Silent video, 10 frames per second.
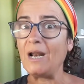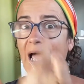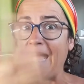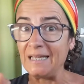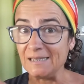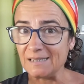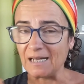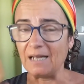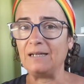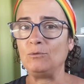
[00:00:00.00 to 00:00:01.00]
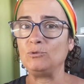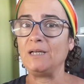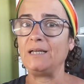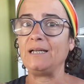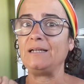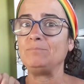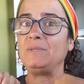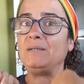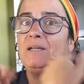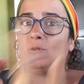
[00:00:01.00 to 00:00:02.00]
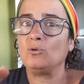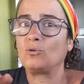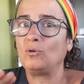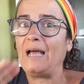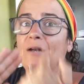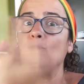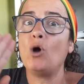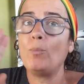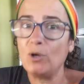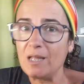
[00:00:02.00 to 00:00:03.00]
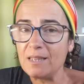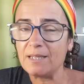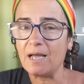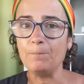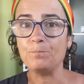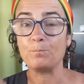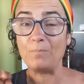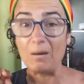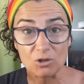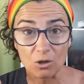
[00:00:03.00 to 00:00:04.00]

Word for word: la AINSA, eh, viviendo con la no violencia, vamos